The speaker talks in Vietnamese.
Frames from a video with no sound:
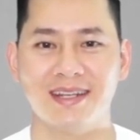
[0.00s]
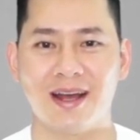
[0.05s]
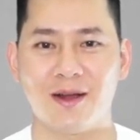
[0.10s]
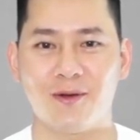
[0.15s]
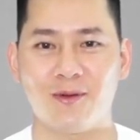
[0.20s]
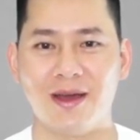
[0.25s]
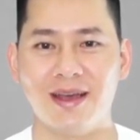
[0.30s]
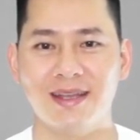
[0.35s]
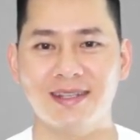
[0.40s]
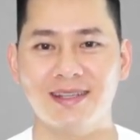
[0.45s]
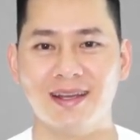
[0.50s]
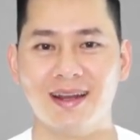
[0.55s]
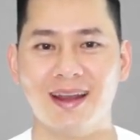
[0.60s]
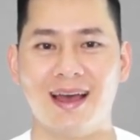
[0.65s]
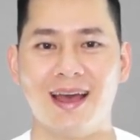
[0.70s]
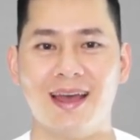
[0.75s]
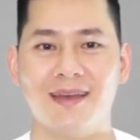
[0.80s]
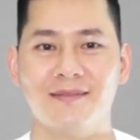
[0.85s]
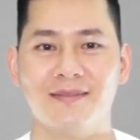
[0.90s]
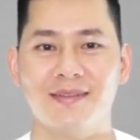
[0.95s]
đã quay trở
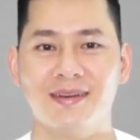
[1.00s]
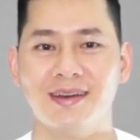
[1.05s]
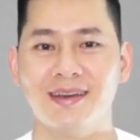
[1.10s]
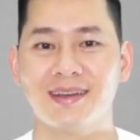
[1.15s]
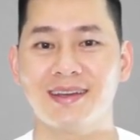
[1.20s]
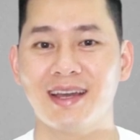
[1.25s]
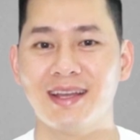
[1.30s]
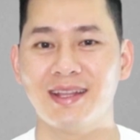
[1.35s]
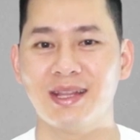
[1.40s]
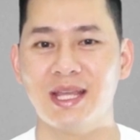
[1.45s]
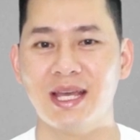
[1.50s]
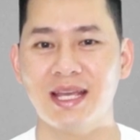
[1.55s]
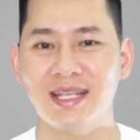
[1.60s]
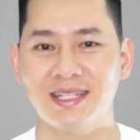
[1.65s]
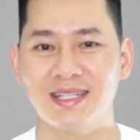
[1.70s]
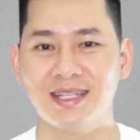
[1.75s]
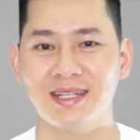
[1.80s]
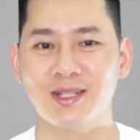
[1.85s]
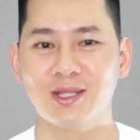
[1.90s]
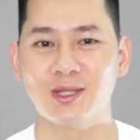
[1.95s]
lại với kênh Thế
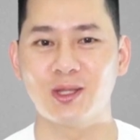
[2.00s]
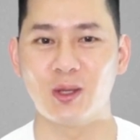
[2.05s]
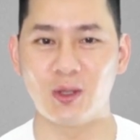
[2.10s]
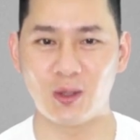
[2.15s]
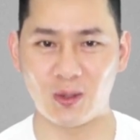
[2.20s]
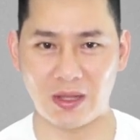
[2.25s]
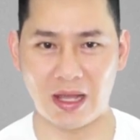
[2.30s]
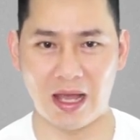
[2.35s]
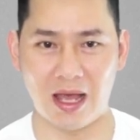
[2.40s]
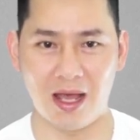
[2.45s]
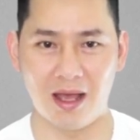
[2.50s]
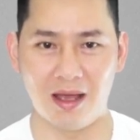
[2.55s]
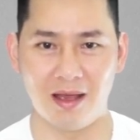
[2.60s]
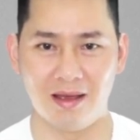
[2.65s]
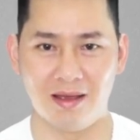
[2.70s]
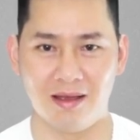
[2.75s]
Sơn Toyota.